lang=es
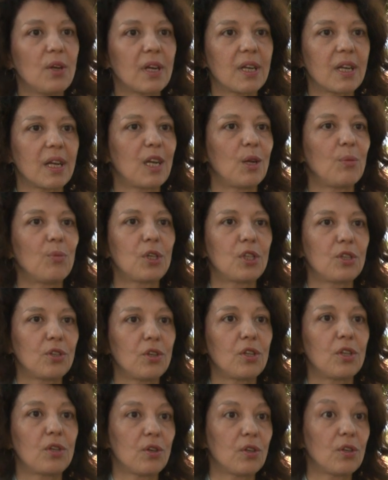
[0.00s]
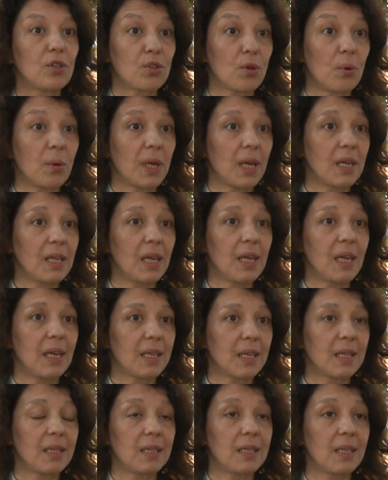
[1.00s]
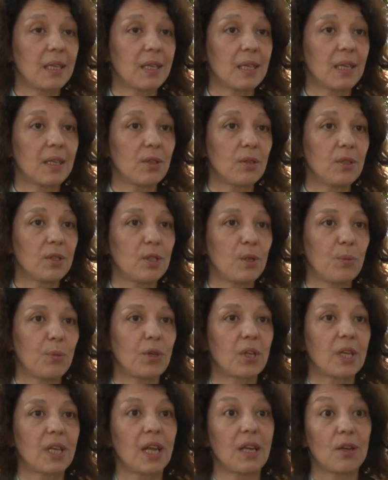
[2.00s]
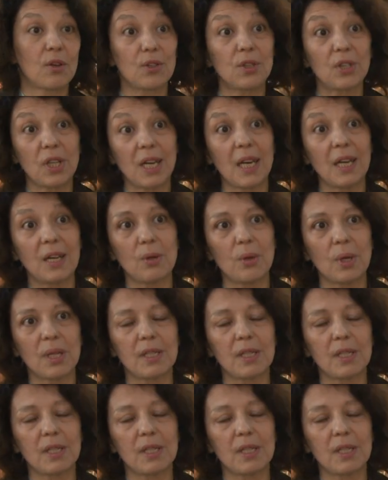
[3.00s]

el reclamo histórico de soberanía de la Argentina, ¿no? Es decir, porque al contrario ha